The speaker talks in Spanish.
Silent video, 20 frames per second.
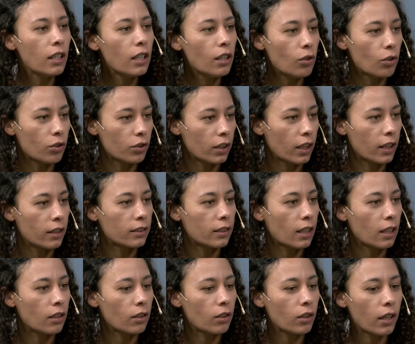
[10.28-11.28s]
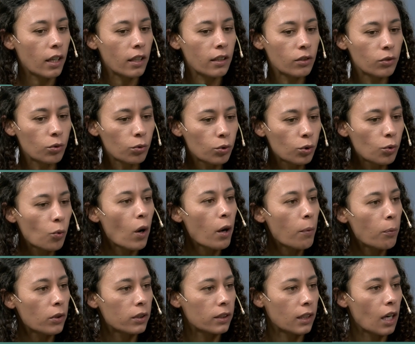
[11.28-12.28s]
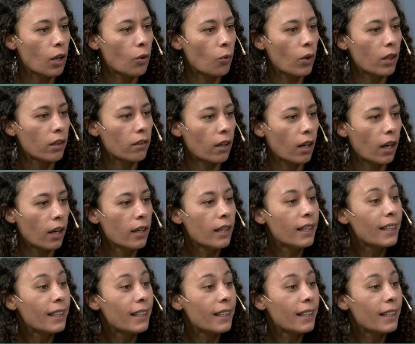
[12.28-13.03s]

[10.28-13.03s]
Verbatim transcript: niños que están en sus cuerpos, se encuentra